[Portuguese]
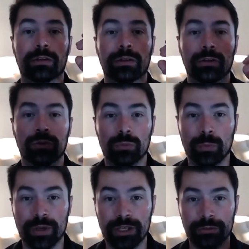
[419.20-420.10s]
no
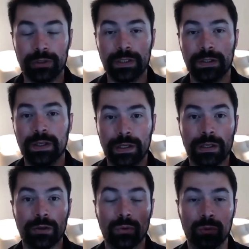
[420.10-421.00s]
momento em
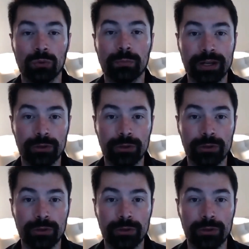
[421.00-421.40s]
que o Mário